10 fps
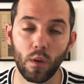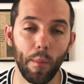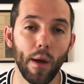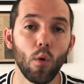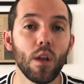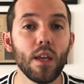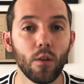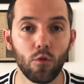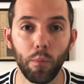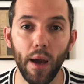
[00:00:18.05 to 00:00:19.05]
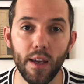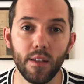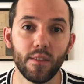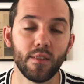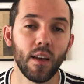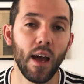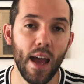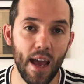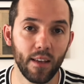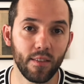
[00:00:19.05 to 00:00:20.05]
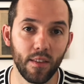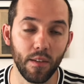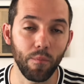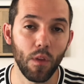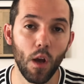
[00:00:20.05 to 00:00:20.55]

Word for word: Na maioria dos países é assim.